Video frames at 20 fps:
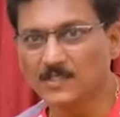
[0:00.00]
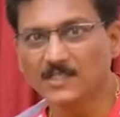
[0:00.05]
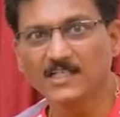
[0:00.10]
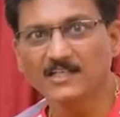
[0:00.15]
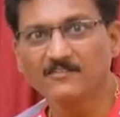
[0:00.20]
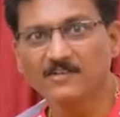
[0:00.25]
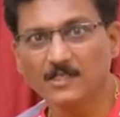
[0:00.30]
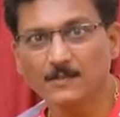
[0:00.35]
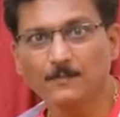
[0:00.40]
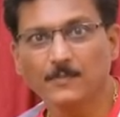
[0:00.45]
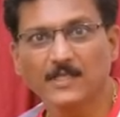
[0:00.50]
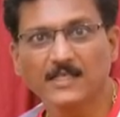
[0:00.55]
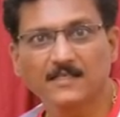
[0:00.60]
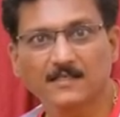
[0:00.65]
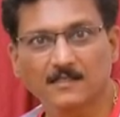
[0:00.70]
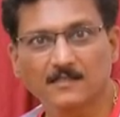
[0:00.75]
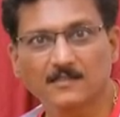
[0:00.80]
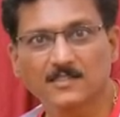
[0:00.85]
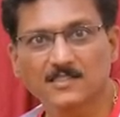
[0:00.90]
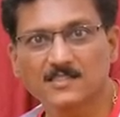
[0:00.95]
డివిడి
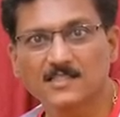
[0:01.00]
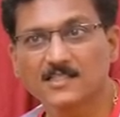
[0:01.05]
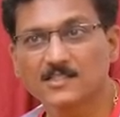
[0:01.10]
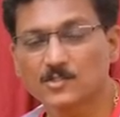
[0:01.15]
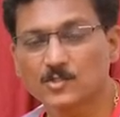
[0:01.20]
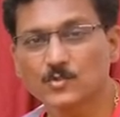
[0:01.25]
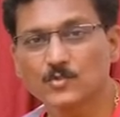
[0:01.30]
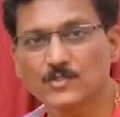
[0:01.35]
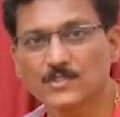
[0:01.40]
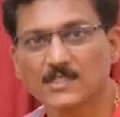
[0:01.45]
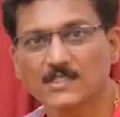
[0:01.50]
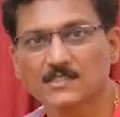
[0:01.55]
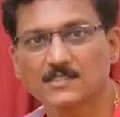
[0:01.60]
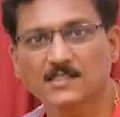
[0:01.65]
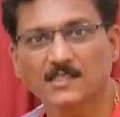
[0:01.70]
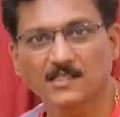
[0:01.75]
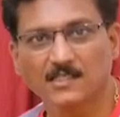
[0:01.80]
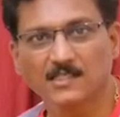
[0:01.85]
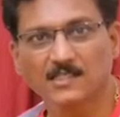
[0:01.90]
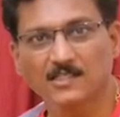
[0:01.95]
ప్లేయర్ సిక్స్ టు
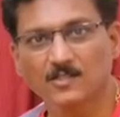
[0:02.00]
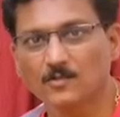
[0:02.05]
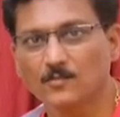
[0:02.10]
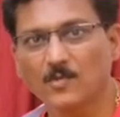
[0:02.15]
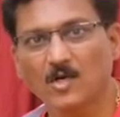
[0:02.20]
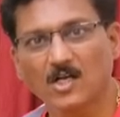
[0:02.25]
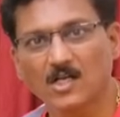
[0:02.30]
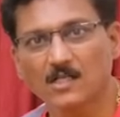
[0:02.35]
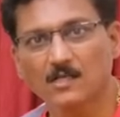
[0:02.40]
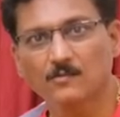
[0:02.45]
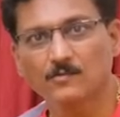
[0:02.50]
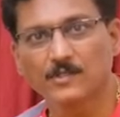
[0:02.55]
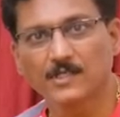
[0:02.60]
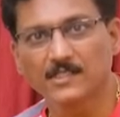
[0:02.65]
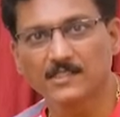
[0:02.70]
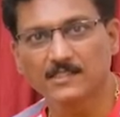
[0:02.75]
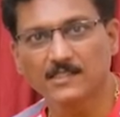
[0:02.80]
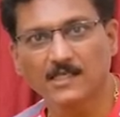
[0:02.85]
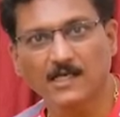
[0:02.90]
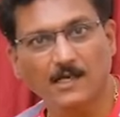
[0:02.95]
సిక్స్ అని ఏదో మోడల్
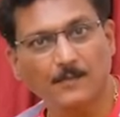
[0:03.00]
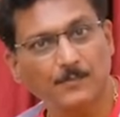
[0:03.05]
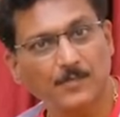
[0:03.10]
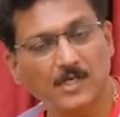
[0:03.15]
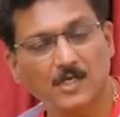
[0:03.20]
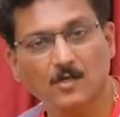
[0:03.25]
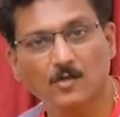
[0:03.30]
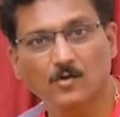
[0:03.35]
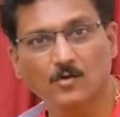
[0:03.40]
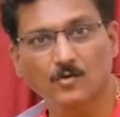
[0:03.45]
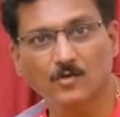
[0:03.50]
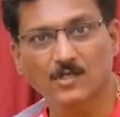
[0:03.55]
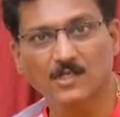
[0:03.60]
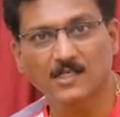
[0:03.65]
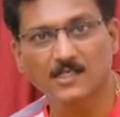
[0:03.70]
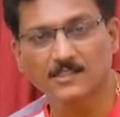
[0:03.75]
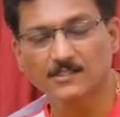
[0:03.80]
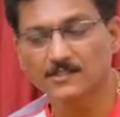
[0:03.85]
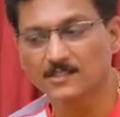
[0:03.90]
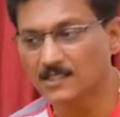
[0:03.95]
ఉండేది అప్పట్లో
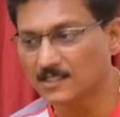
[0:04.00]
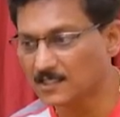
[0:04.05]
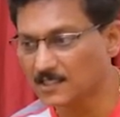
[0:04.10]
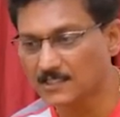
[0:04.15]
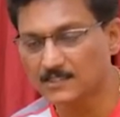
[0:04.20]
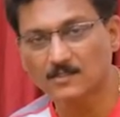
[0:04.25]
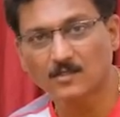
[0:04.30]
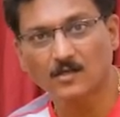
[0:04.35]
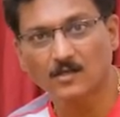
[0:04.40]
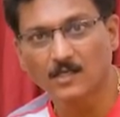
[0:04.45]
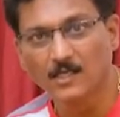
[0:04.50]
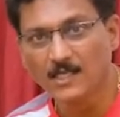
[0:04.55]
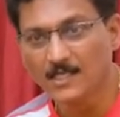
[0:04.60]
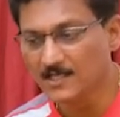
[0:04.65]
కొన్నాను ఎందుకంటే అందులో